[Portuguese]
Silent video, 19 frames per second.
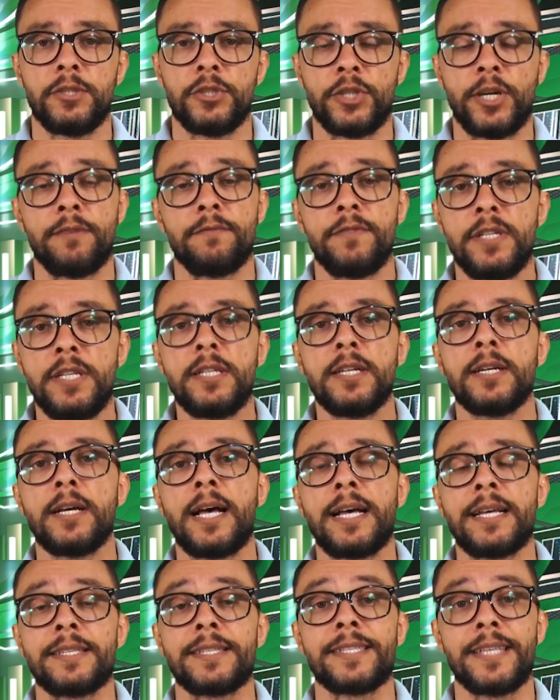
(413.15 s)
Já vinha
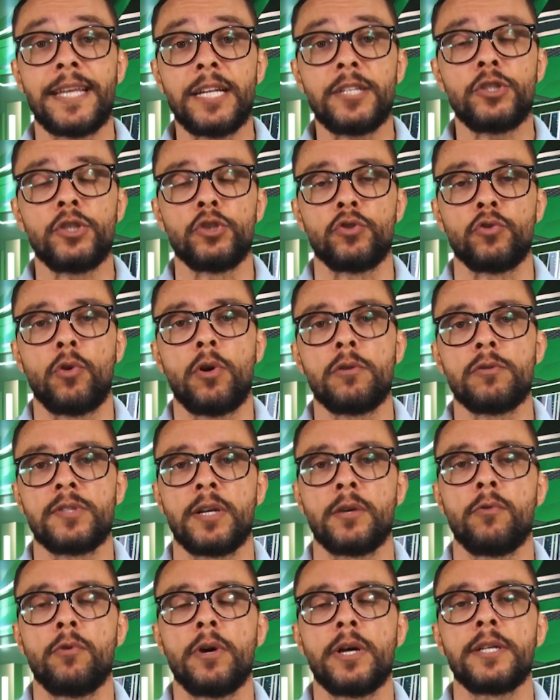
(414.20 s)
a sete jogos
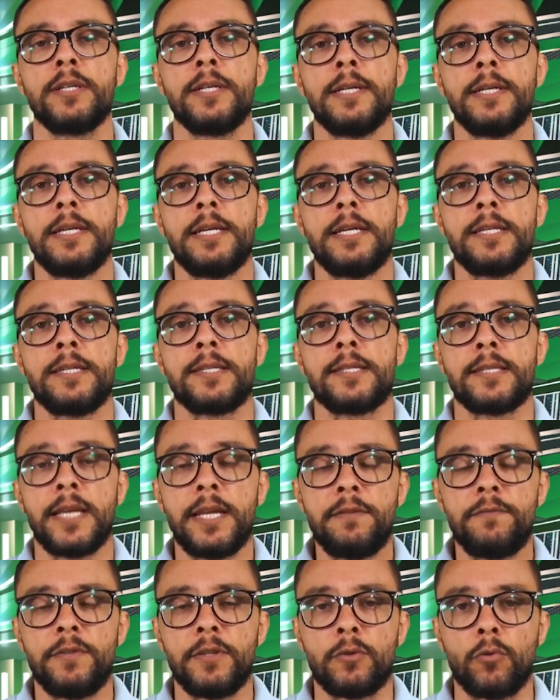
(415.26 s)
agora,
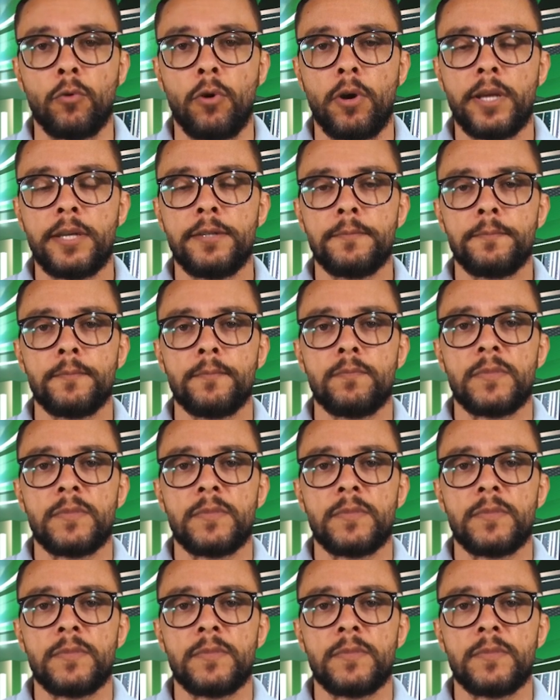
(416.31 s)
sem vitória.